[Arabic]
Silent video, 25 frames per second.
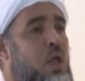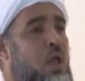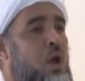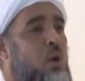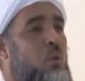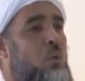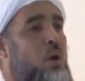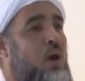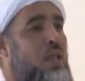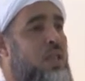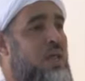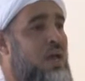
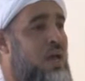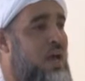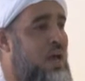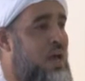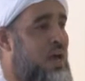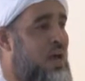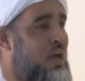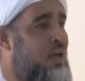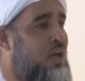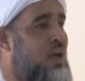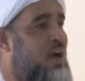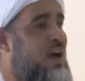
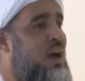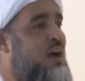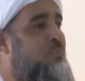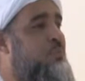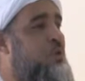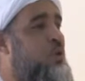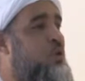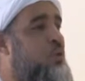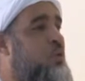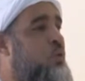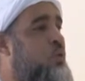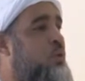ولها
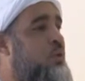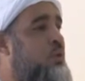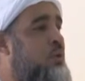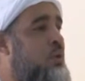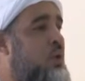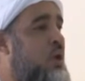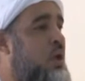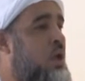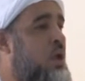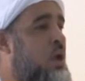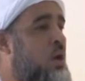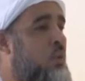قابلون
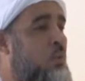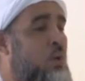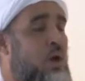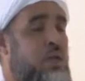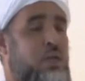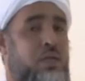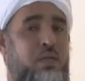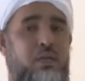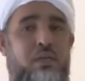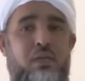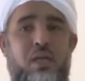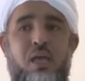
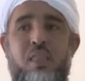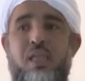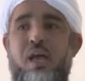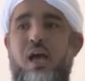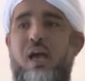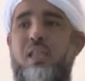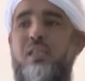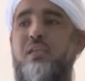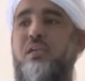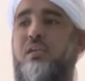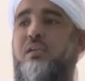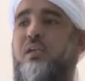وإن
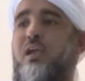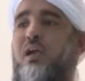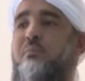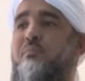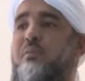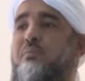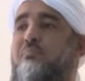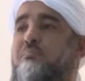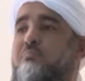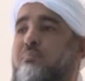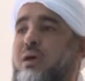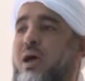ذلك
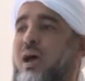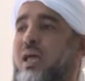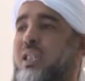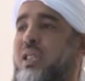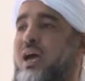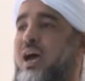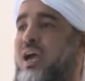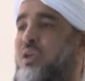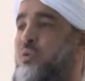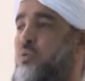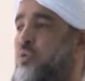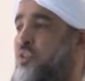مما
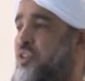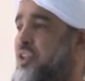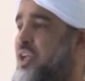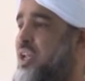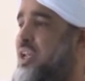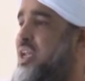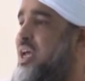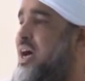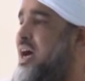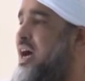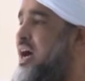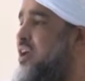لا يرضي
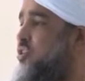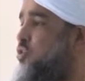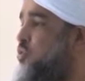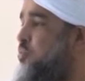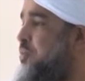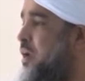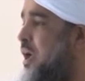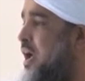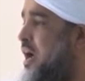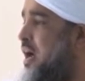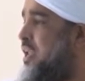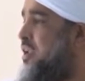الله
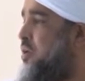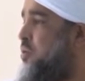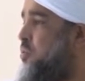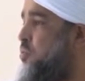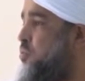سبحانه